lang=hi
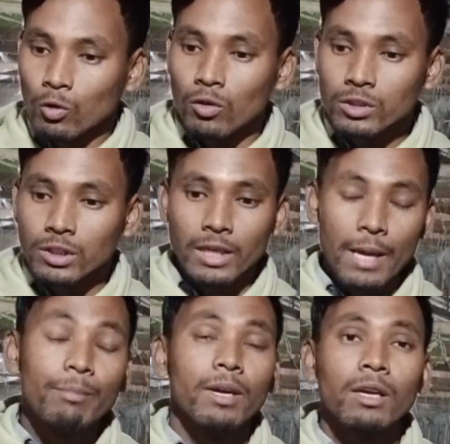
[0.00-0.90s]
कौन से
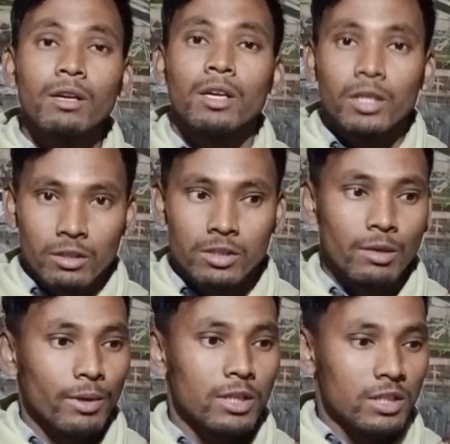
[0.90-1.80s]
टाइम में
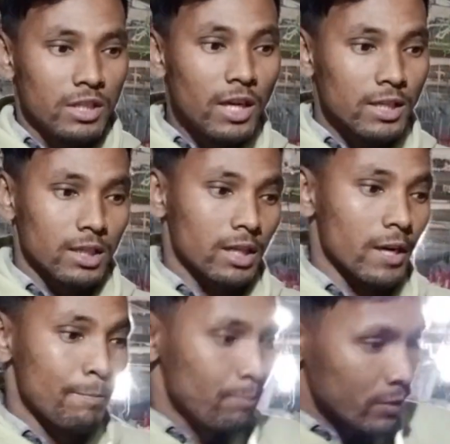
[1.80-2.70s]
इस्तेमाल किया जाता
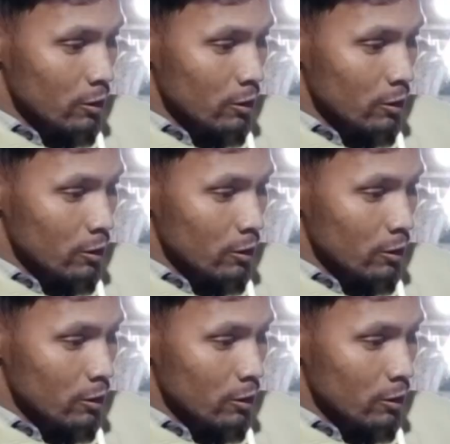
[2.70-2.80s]
है